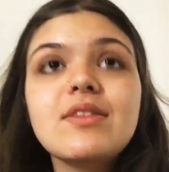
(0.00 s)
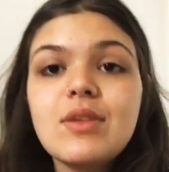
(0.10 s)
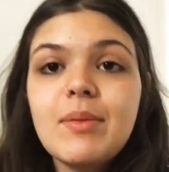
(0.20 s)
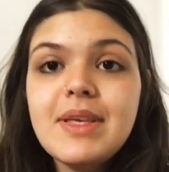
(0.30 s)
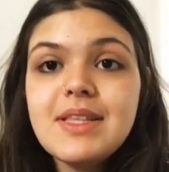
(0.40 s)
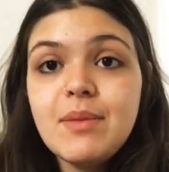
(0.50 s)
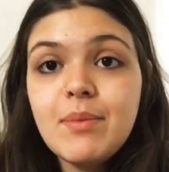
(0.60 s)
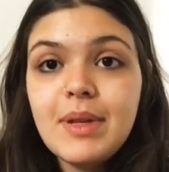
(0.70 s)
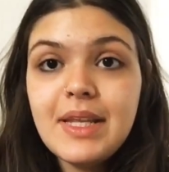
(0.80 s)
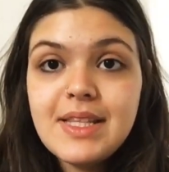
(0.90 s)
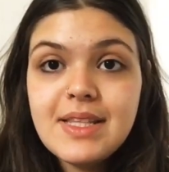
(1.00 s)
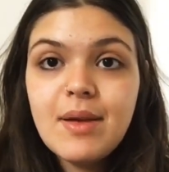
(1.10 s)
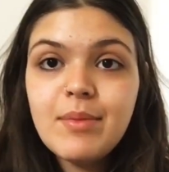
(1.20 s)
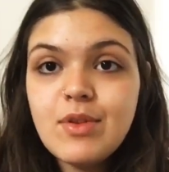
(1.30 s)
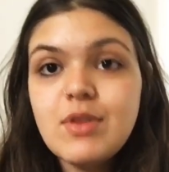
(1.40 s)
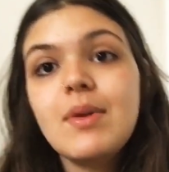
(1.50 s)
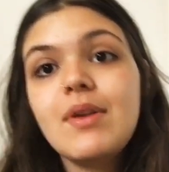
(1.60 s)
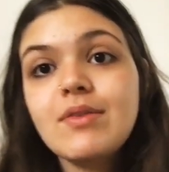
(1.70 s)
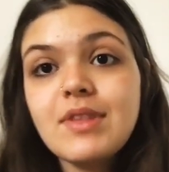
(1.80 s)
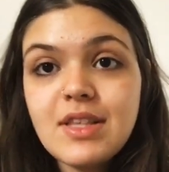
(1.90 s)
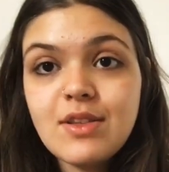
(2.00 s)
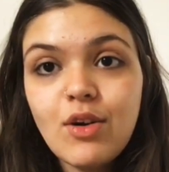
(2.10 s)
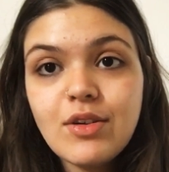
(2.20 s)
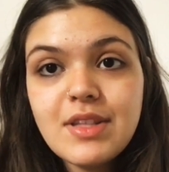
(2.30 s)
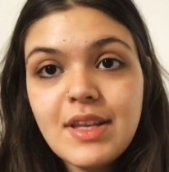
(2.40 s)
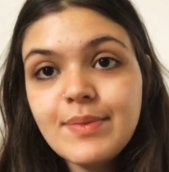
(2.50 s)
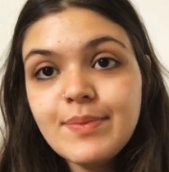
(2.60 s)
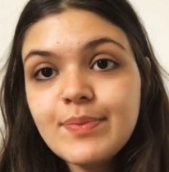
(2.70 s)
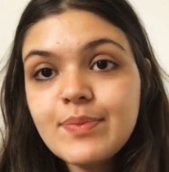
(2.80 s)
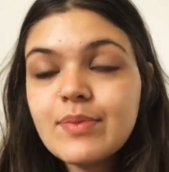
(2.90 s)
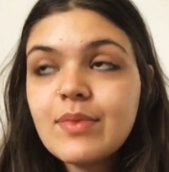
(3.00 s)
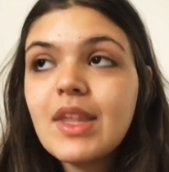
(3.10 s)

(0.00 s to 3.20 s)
Então tá bem simplista, mas eu espero que vocês gostem.